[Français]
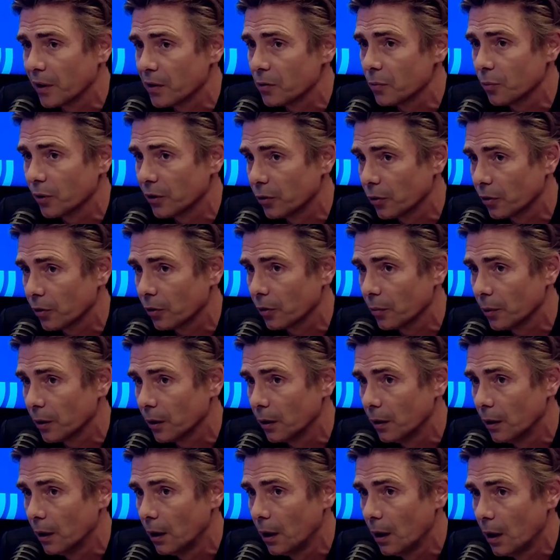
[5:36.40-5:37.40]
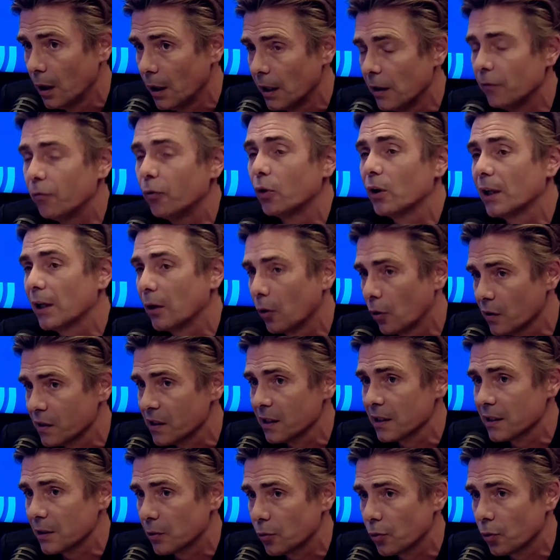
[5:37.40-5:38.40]
place au mois d'octobre. Il faut que les grandes
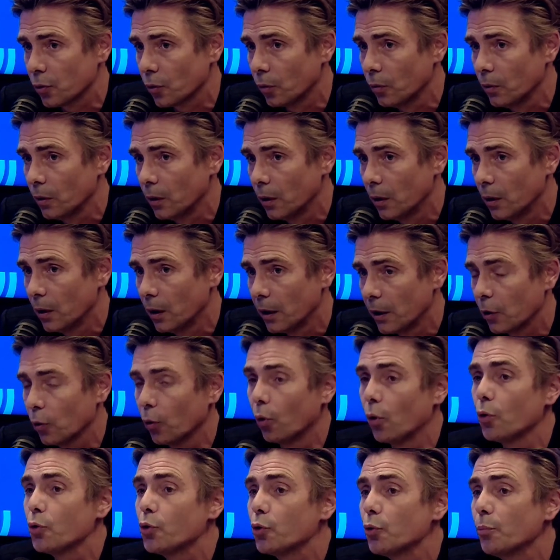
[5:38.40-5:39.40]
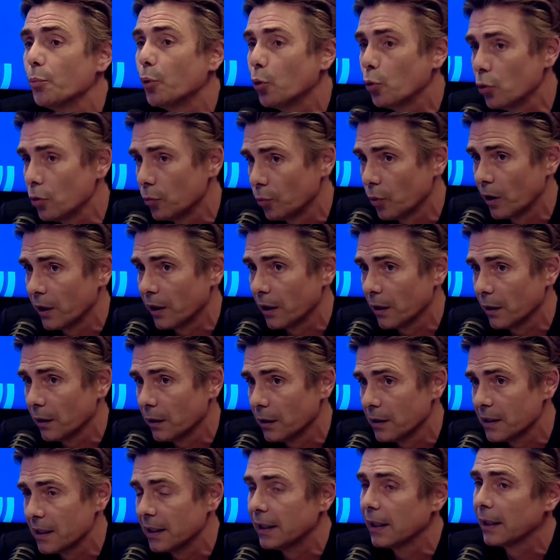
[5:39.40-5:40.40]
institutions qui ont reçu beaucoup de moyens
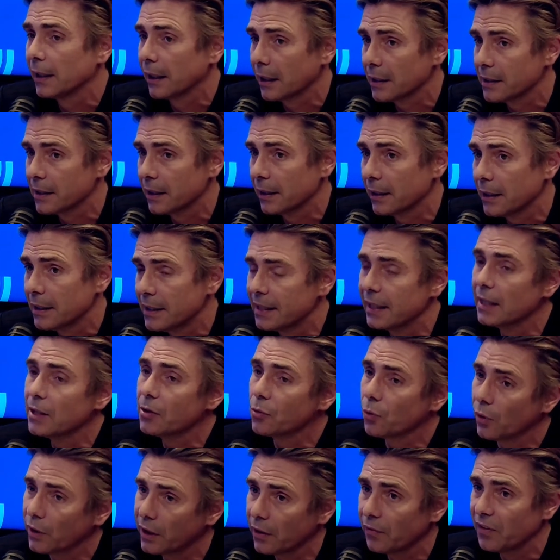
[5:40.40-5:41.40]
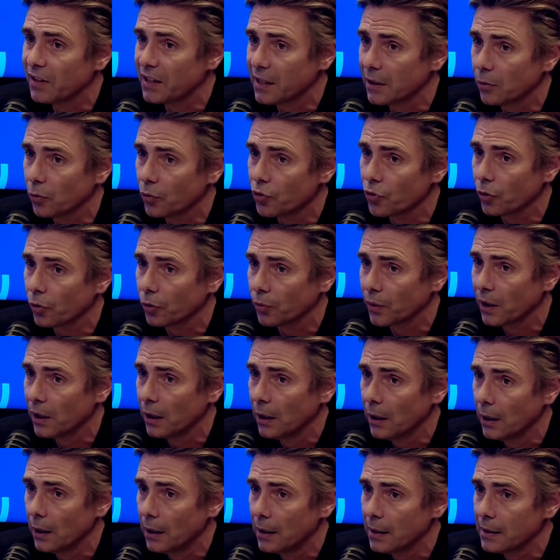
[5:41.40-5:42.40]
ces dernières années, si elles sont en déficit aujourd'hui,
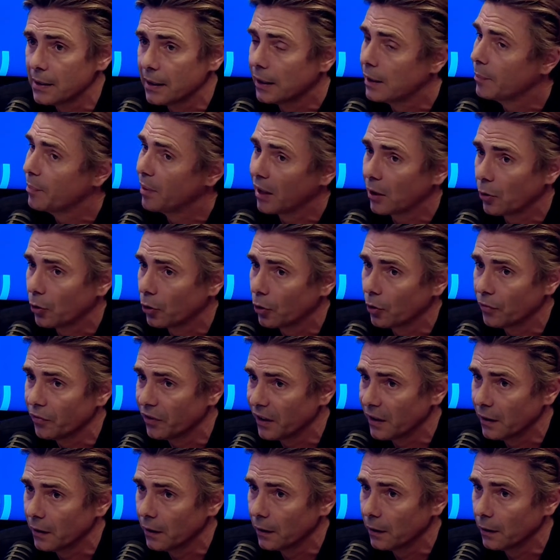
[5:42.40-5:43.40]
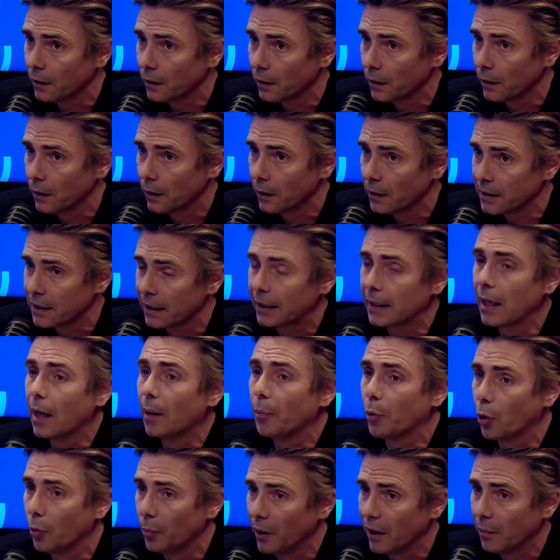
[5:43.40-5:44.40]
ça n'est pas que le Covid c'est qu'il y a un
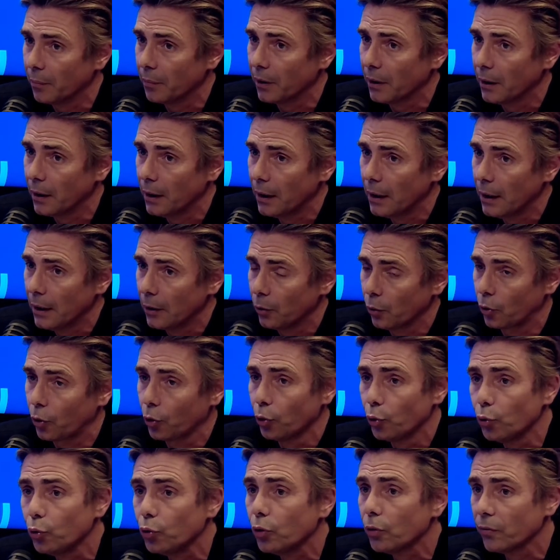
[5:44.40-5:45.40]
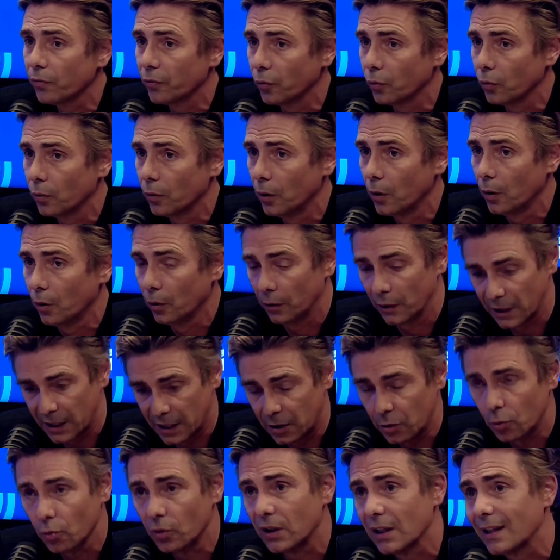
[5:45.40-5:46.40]
problème. Donc nous devons
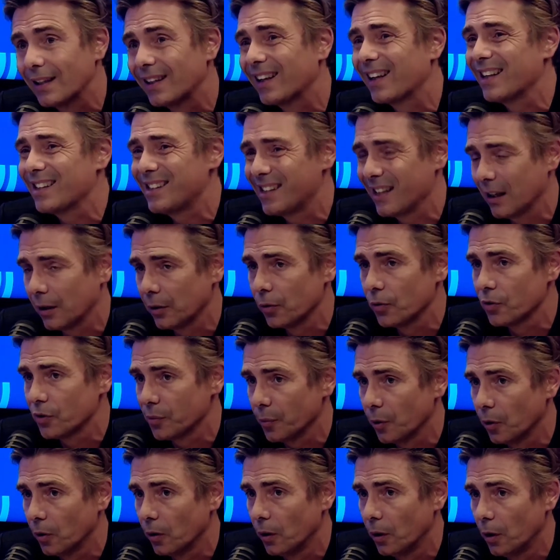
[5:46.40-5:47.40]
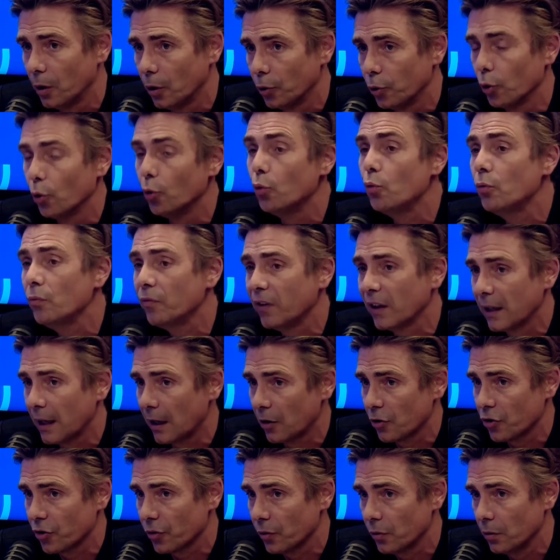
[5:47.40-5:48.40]
discuter très sérieusement de où va
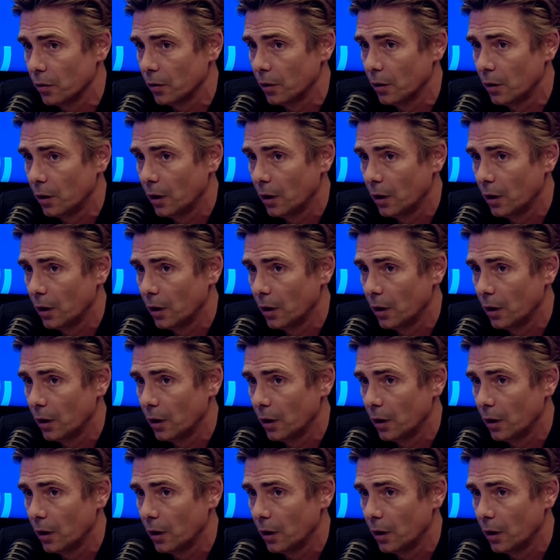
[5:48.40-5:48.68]
l'argent,